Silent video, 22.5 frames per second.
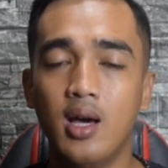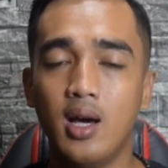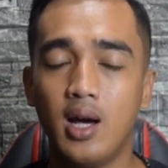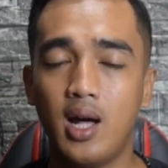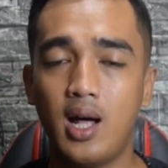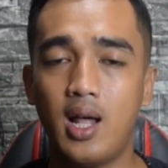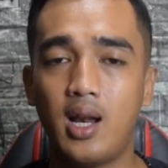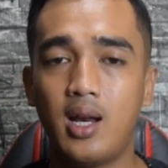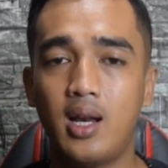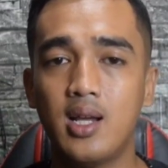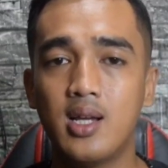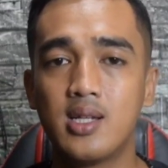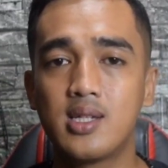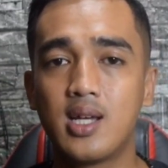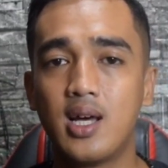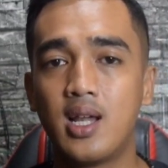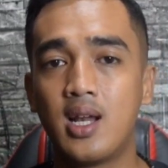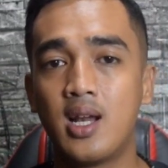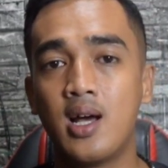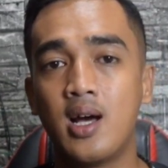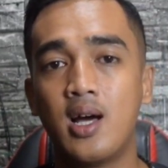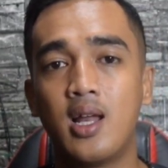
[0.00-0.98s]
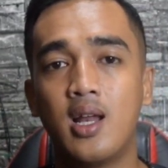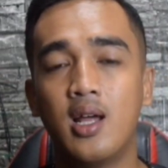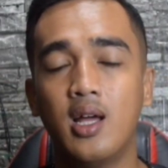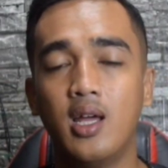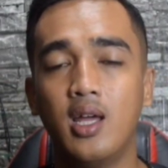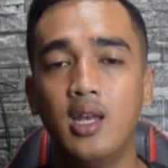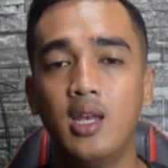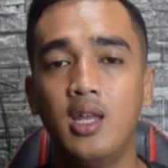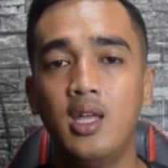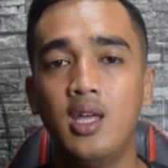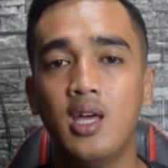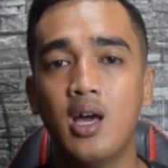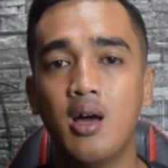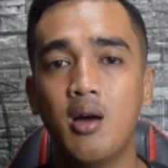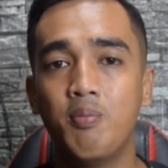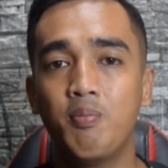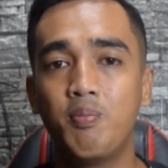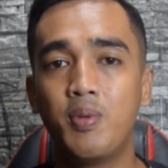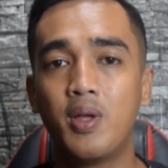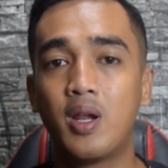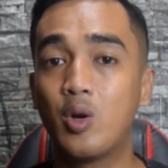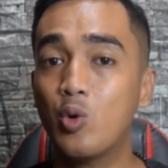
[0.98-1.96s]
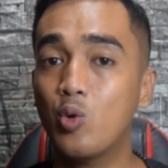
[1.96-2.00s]
Karena sekarang-karang ini
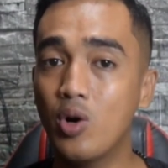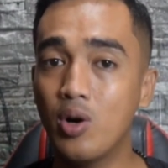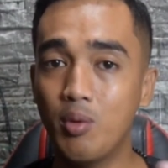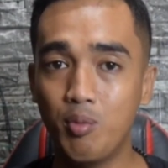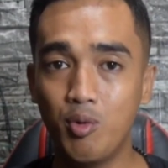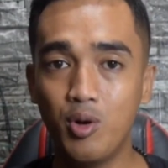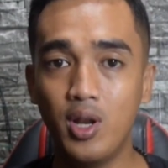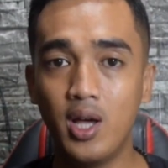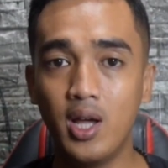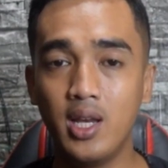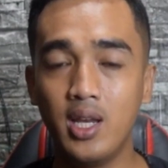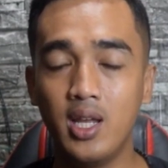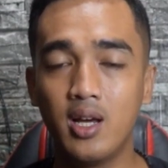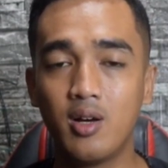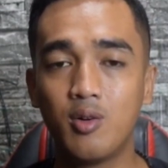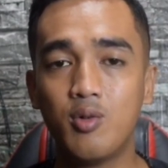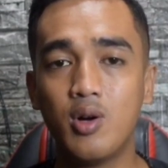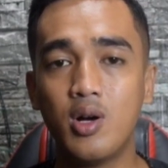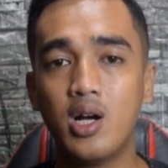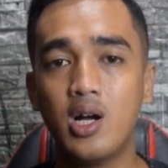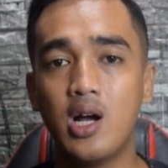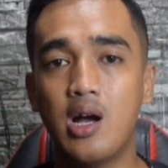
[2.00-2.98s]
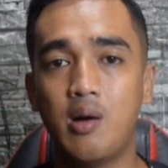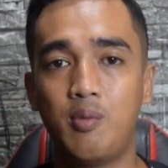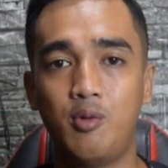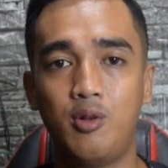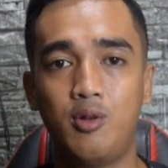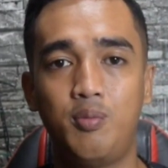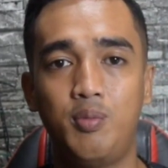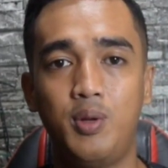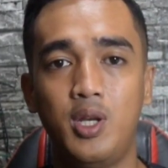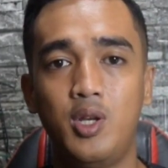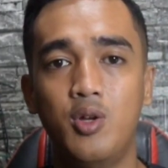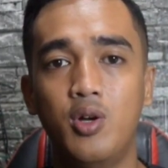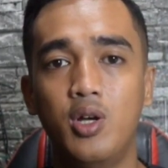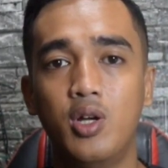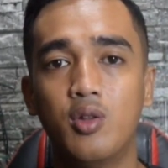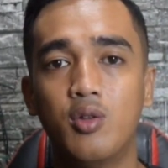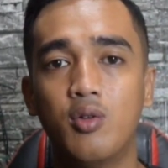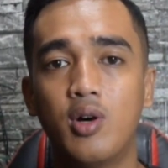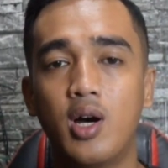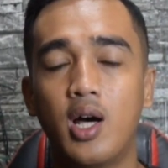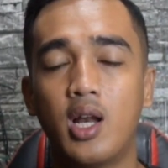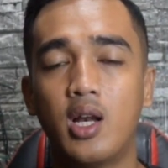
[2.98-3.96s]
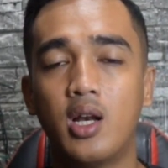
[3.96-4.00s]
hampir 2 bulan ya gue nggak upload video itu
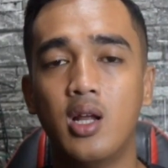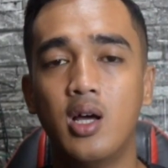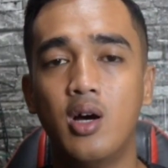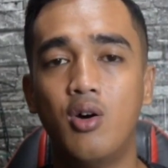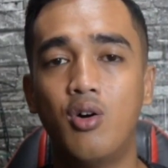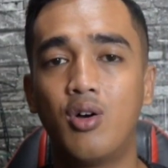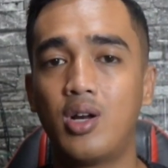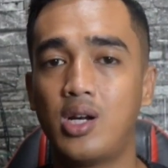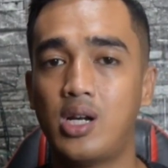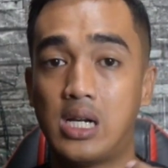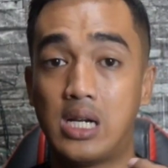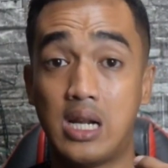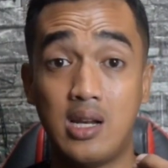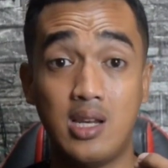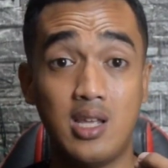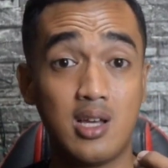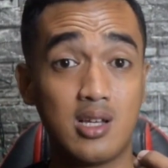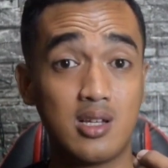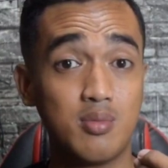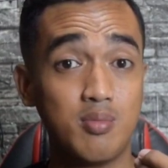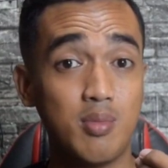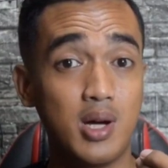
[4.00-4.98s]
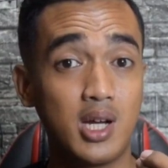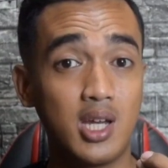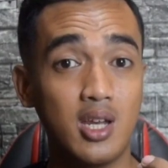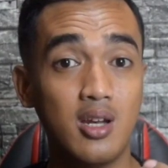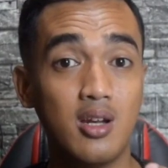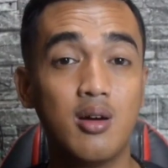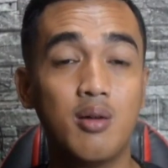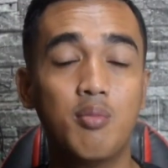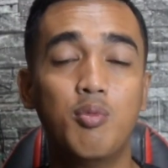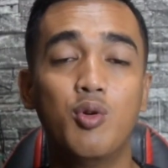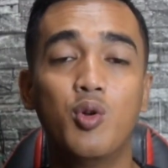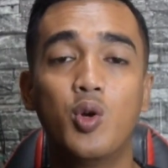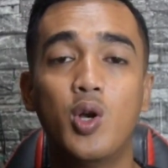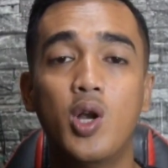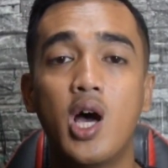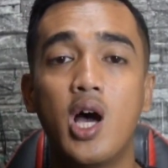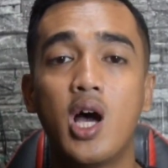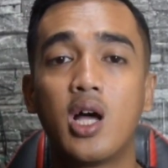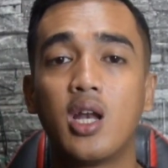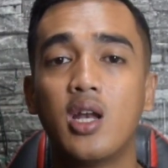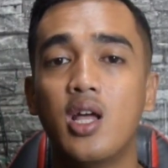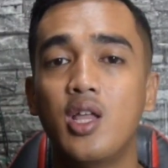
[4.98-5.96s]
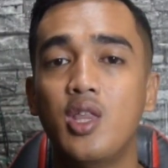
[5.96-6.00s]
karena orderan yang semakin
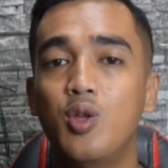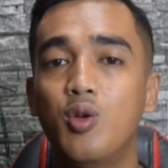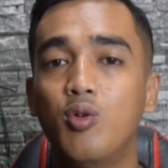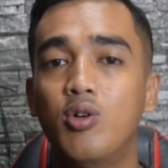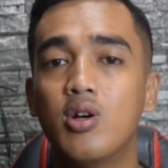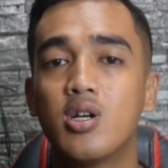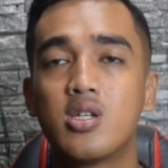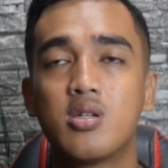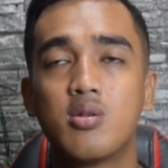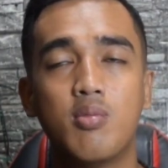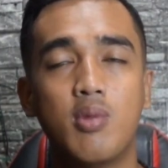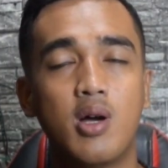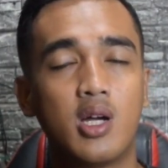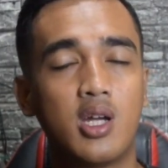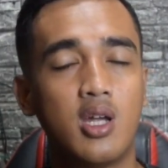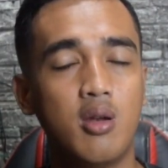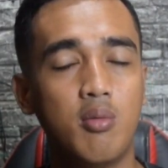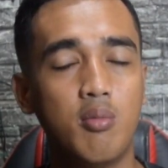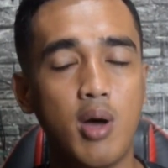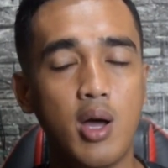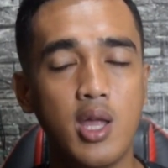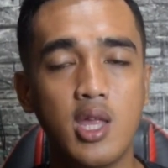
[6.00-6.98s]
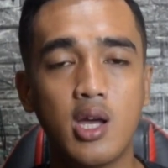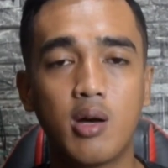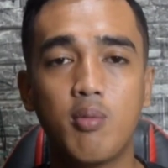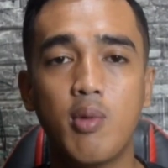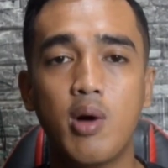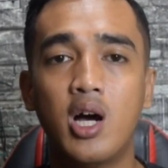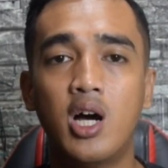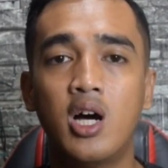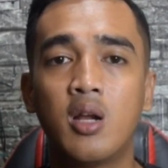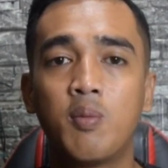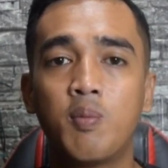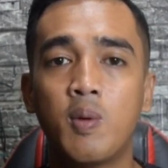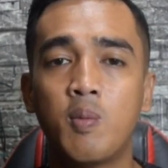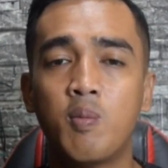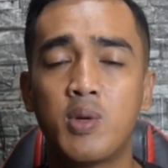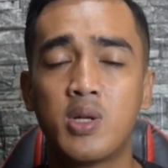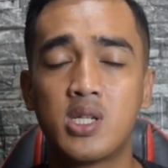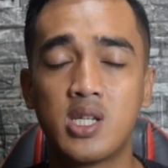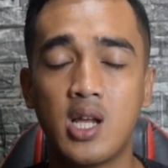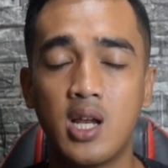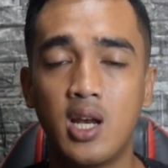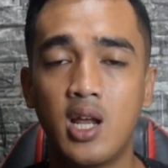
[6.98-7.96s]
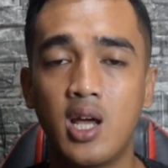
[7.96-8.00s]
ngebludak dan juga semakin banyak banget
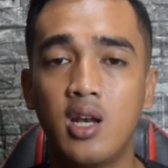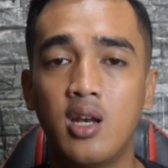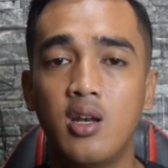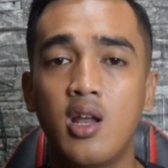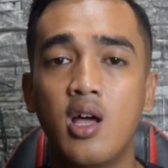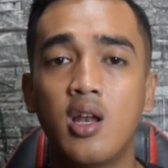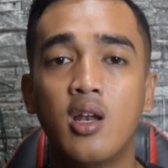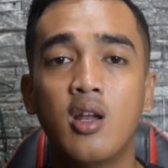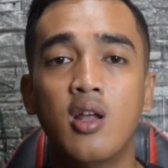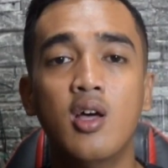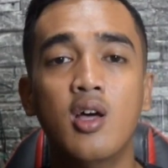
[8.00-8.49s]
pemesanan dan